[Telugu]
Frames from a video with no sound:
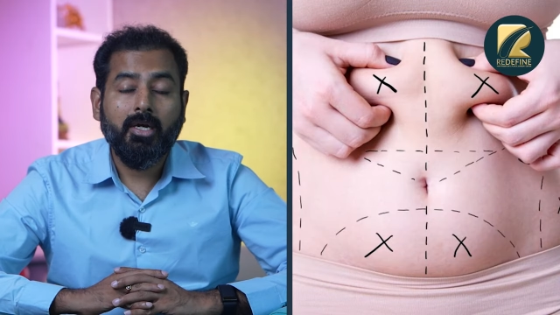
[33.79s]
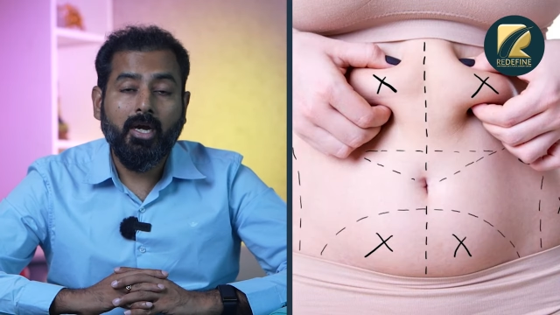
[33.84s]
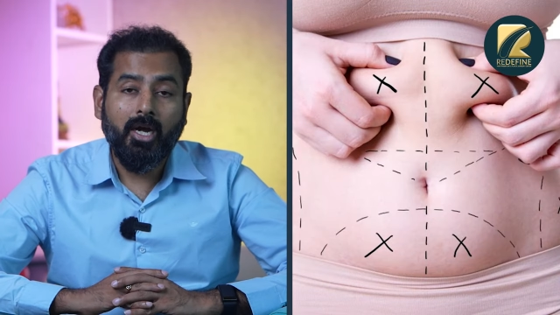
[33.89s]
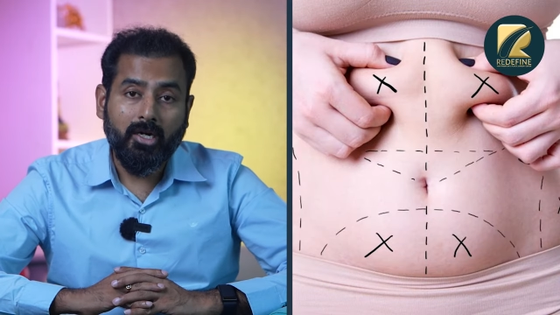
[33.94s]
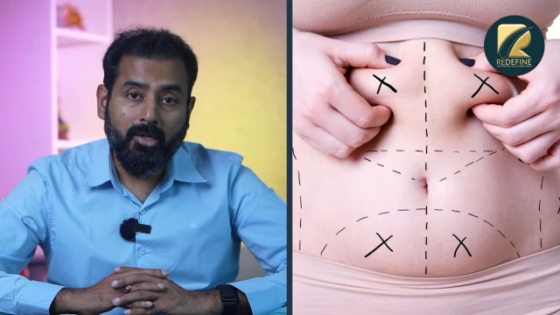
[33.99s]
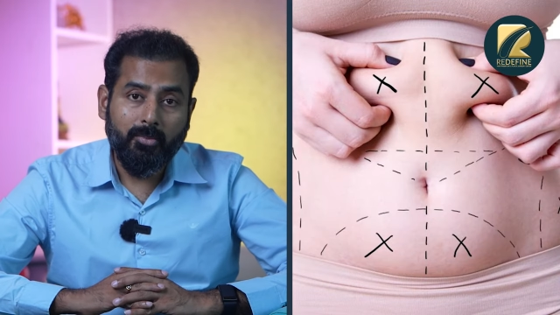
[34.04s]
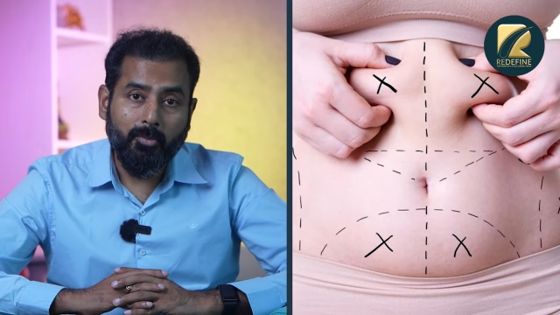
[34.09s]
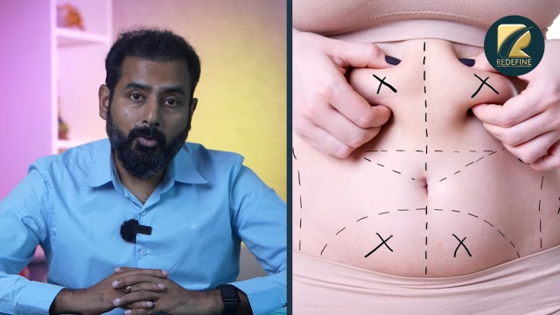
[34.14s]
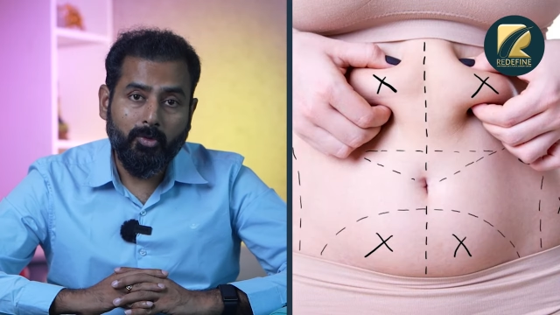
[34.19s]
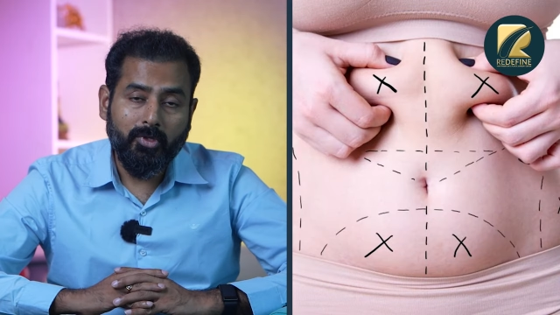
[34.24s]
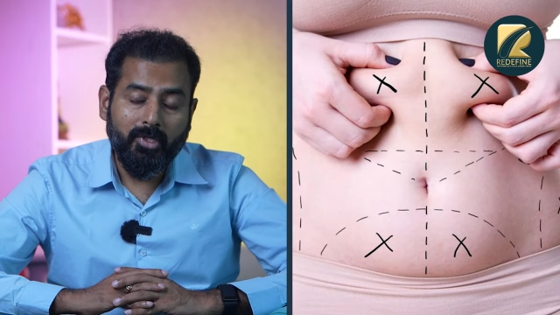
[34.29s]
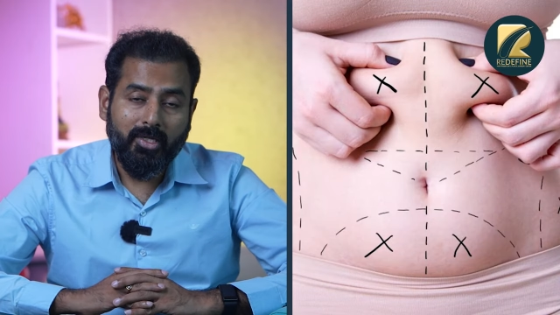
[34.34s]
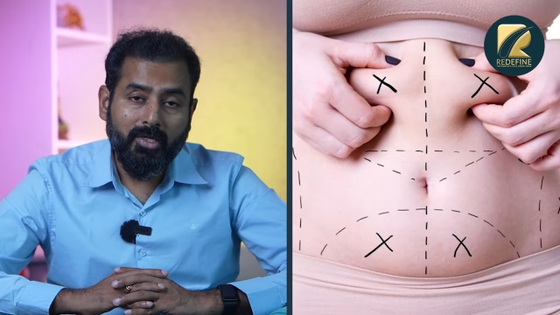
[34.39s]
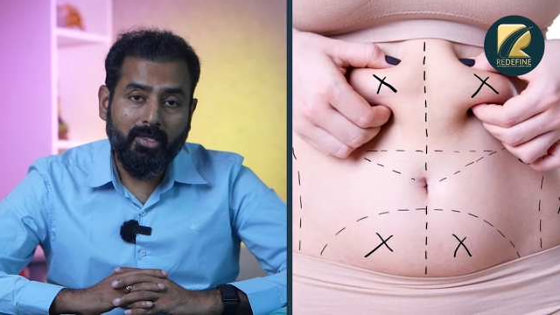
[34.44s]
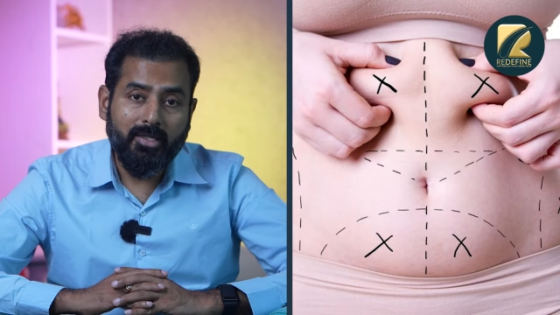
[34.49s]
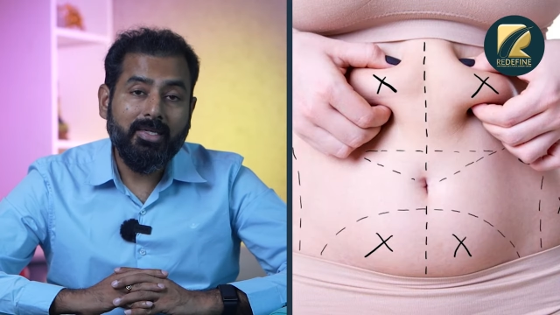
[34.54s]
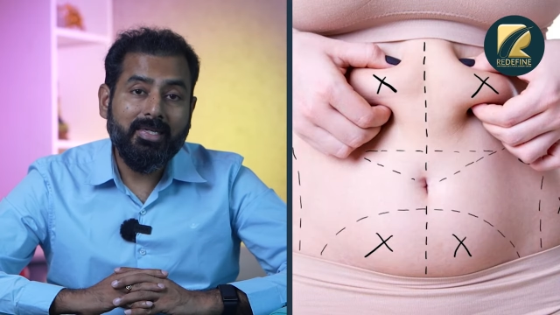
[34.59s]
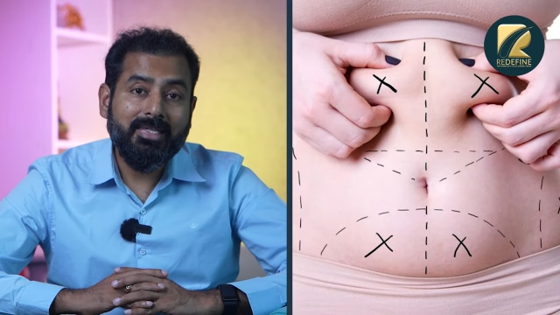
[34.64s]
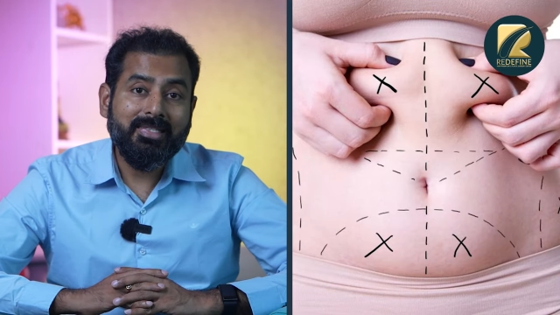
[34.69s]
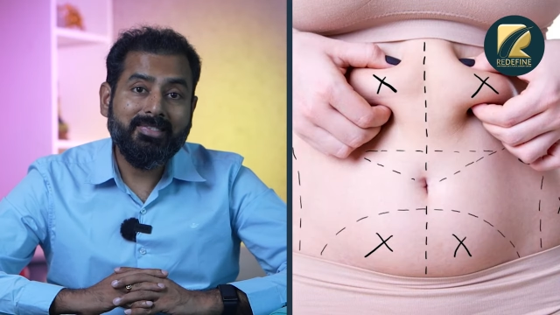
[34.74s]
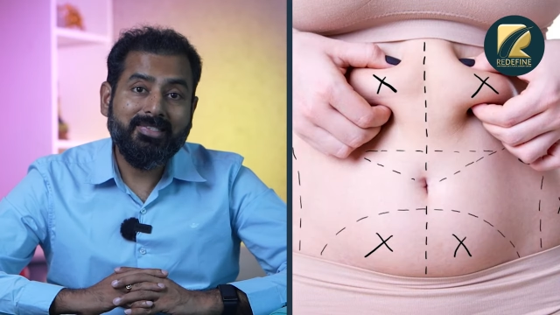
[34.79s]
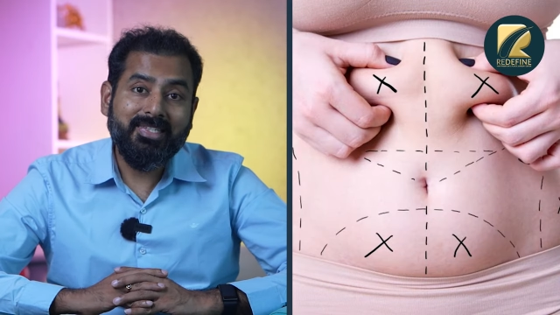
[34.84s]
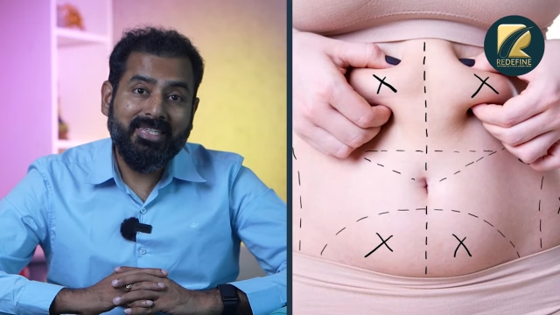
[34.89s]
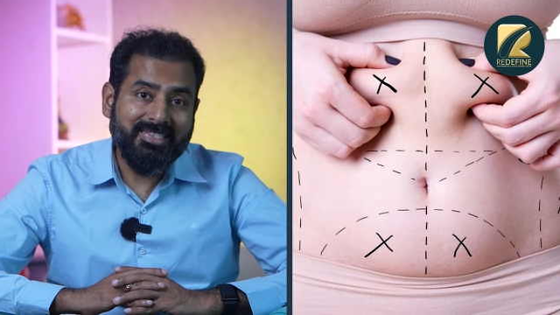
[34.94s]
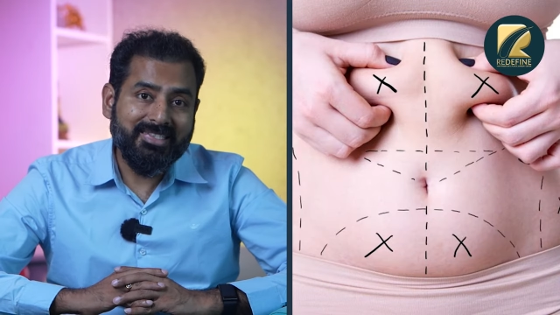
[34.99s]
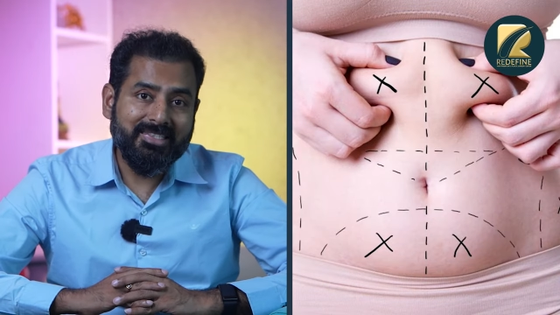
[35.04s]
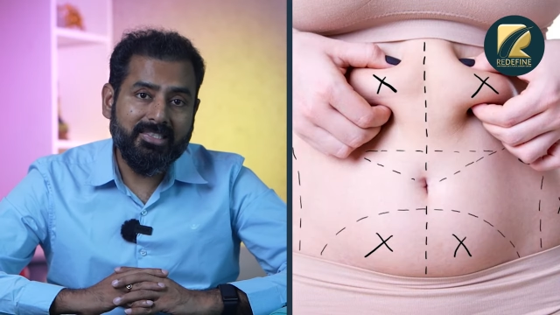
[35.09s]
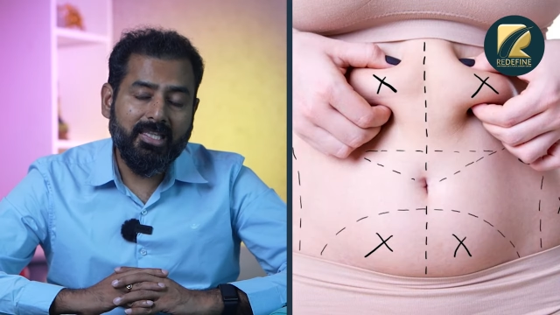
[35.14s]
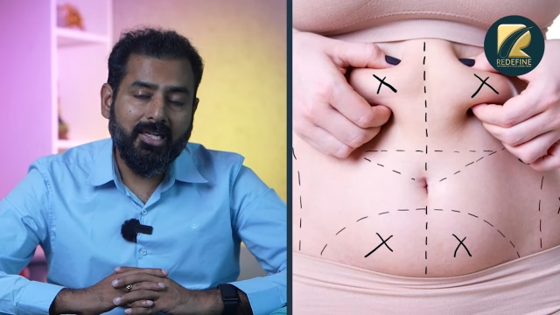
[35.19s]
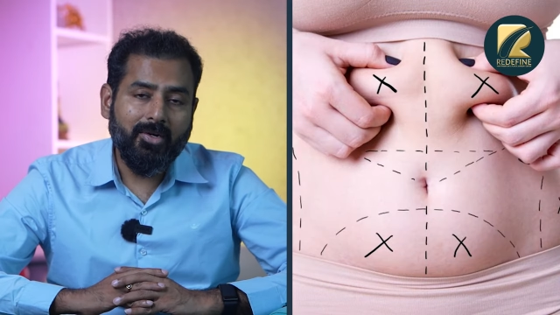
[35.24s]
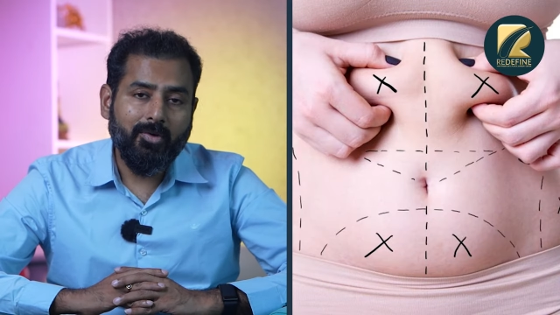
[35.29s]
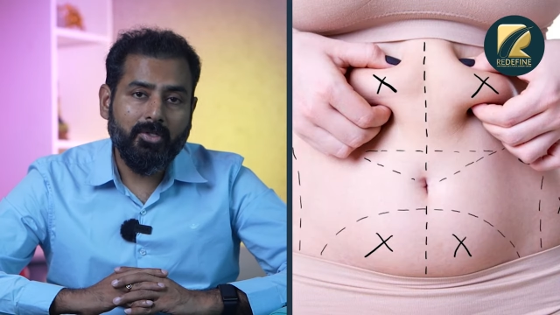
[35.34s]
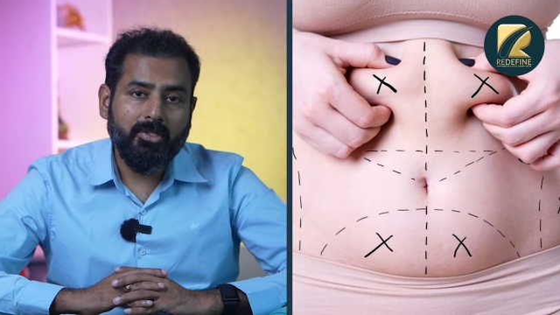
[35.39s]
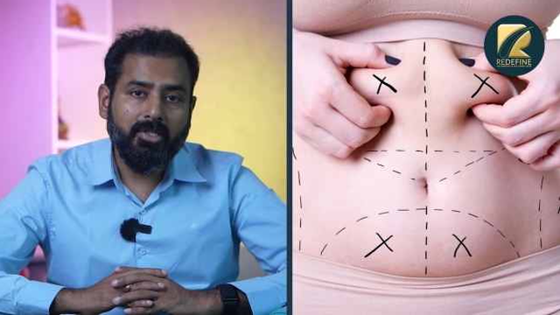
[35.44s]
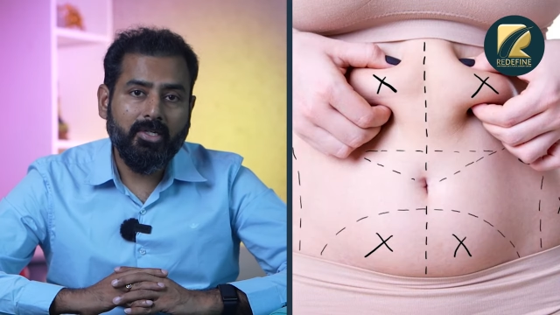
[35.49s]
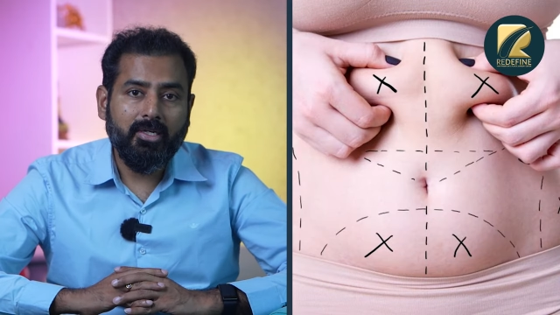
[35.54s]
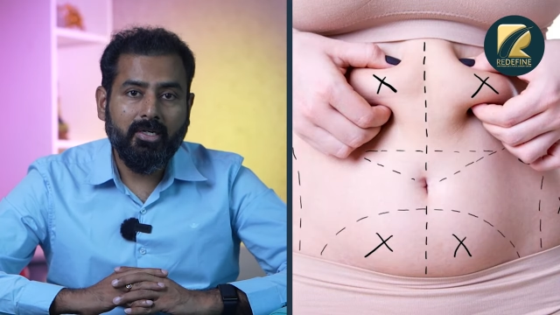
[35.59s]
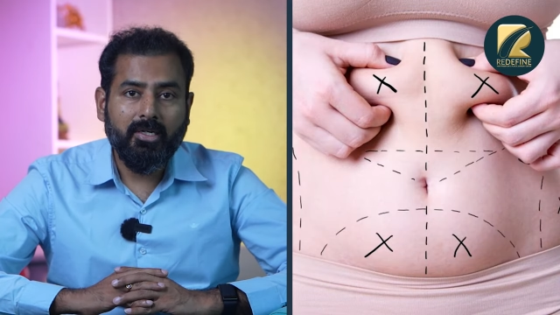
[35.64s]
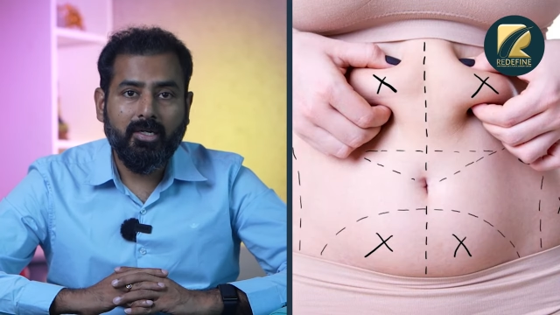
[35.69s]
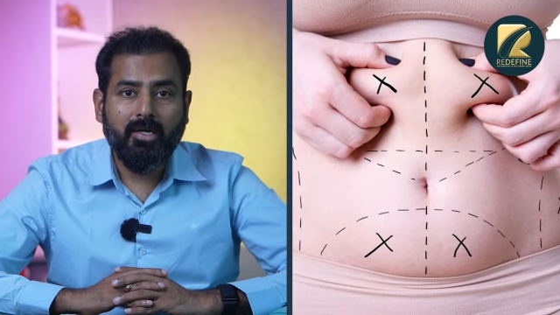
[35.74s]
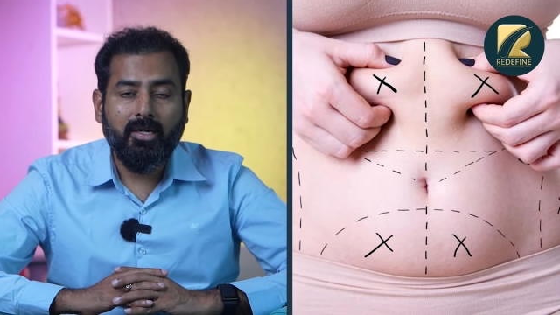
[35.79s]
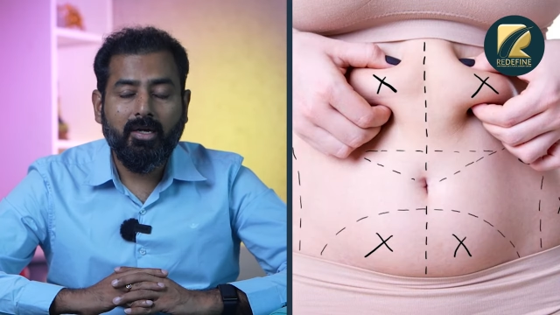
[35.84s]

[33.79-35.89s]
కాకపోతే ఇది చేసిన తర్వాత కనుక